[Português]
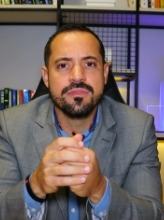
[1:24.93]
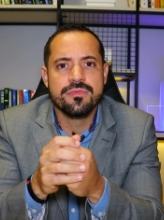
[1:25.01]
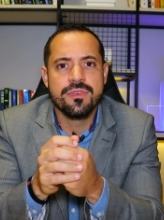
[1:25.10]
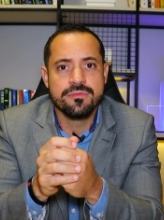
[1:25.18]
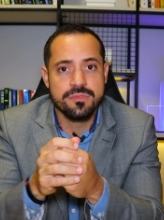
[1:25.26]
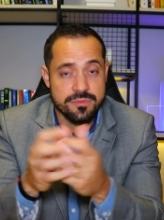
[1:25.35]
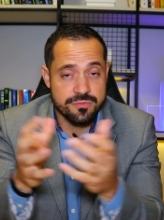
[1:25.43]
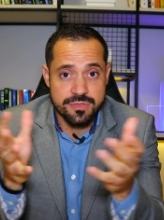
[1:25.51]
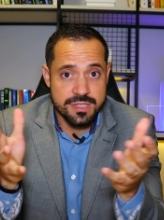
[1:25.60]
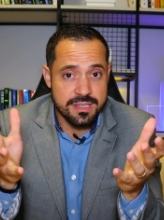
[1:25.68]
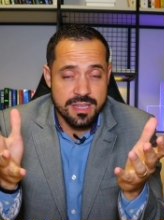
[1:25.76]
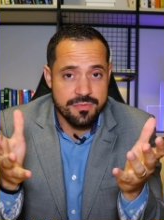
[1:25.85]

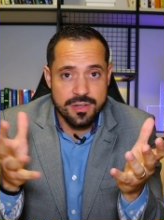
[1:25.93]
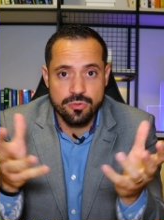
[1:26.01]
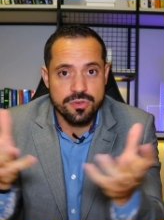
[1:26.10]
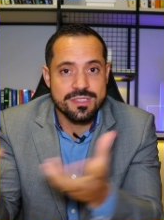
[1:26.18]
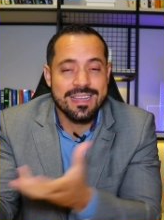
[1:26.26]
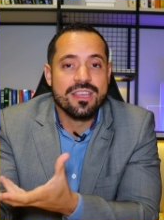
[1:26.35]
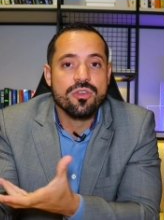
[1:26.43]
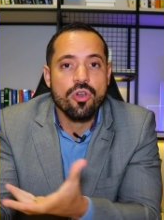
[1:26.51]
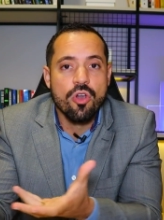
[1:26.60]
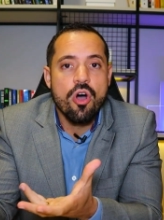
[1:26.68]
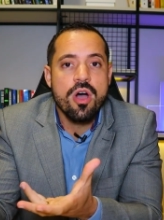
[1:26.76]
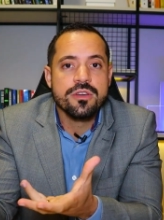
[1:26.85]
você tem fatores
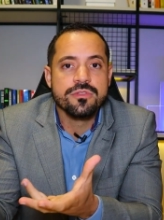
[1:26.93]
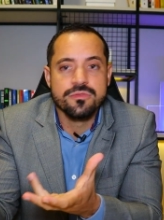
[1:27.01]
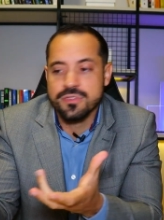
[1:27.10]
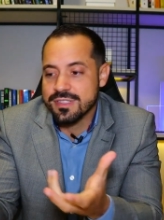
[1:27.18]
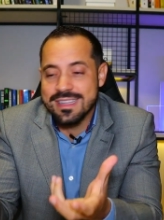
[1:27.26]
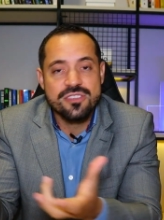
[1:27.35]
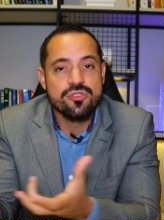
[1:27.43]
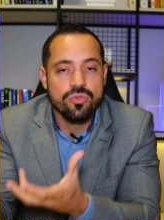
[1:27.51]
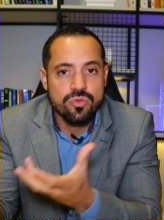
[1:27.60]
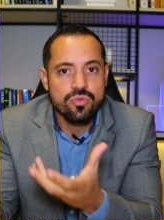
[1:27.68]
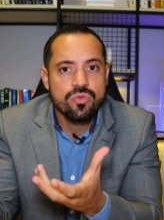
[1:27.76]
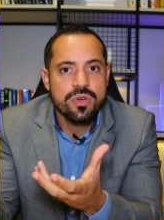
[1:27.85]
tecnológicos, você tem
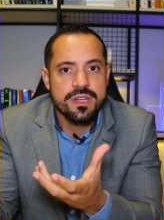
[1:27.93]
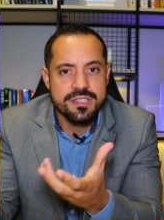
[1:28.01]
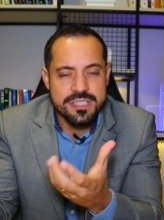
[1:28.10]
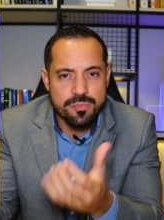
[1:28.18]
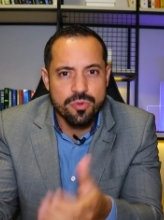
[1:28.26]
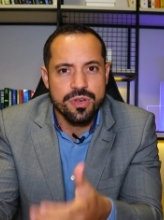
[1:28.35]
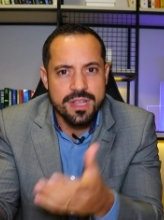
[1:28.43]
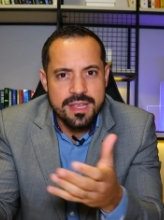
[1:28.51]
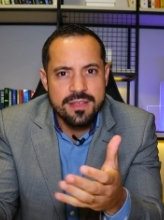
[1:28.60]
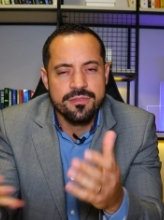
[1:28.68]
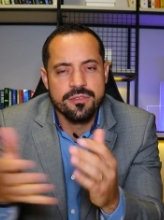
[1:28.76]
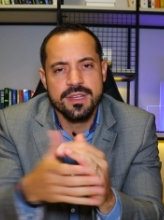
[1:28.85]
estrutura
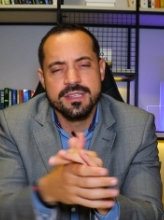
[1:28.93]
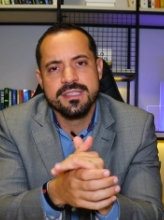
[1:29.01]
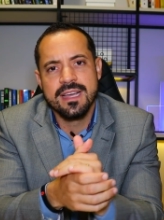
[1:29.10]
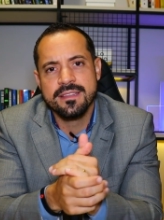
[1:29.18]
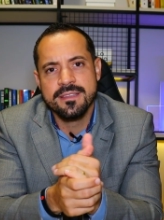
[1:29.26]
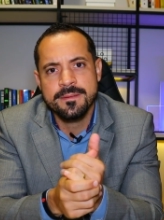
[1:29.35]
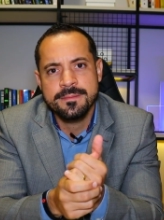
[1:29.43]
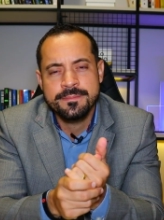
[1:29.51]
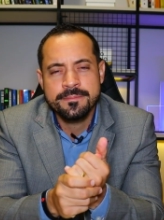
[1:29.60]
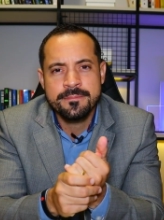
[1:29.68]
disponível, etc.